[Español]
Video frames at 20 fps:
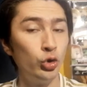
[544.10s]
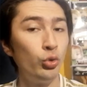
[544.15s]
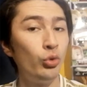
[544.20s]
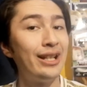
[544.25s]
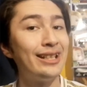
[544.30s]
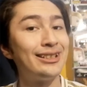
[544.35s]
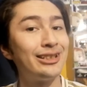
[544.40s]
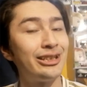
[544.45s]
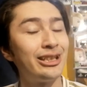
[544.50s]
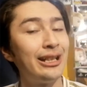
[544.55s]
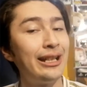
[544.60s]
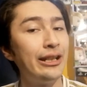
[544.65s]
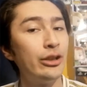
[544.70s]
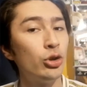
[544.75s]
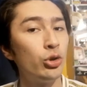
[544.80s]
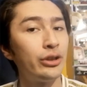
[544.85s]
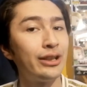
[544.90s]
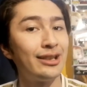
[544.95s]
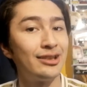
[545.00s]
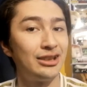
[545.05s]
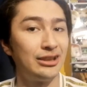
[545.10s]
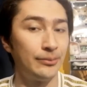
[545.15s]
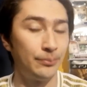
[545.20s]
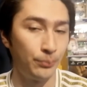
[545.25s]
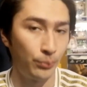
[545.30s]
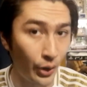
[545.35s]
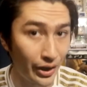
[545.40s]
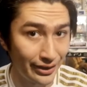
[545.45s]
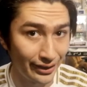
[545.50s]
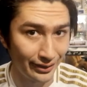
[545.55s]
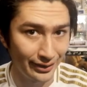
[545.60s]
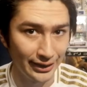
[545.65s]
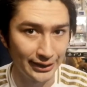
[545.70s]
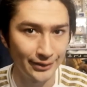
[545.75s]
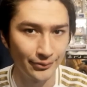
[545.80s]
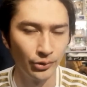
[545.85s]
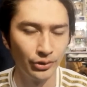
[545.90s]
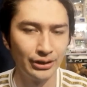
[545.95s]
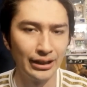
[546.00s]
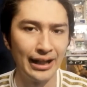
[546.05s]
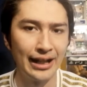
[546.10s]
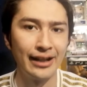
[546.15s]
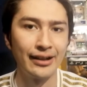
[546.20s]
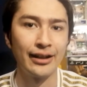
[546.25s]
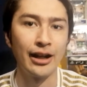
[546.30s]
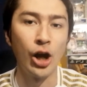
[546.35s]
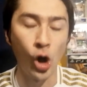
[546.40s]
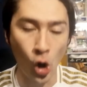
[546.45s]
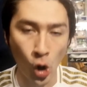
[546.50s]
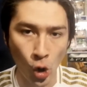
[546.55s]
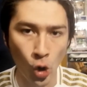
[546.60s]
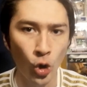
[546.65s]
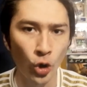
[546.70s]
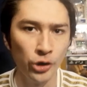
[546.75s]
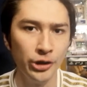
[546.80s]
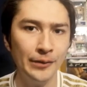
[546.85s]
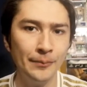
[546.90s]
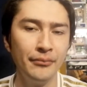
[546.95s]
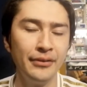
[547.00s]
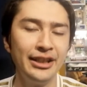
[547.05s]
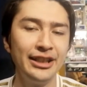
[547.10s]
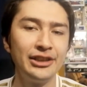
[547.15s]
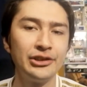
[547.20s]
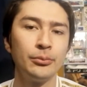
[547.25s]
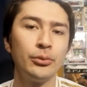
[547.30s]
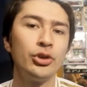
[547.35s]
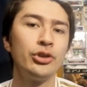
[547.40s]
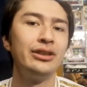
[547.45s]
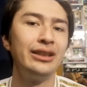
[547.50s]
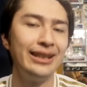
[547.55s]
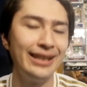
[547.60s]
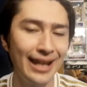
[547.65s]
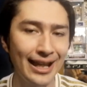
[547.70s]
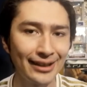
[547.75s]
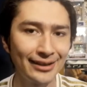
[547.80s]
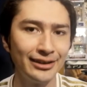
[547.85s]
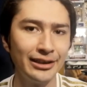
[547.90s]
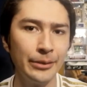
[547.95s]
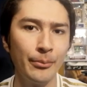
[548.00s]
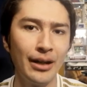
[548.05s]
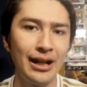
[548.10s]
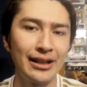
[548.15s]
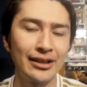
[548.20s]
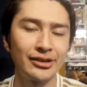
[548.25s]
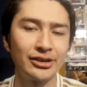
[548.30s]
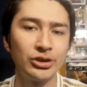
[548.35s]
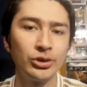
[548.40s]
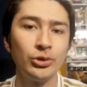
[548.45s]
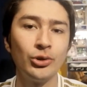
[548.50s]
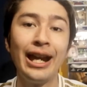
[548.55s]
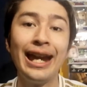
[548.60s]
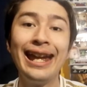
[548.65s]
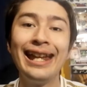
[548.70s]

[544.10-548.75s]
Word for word: con un estreno que se puede disfrutar hoy mismo, 10 de marzo,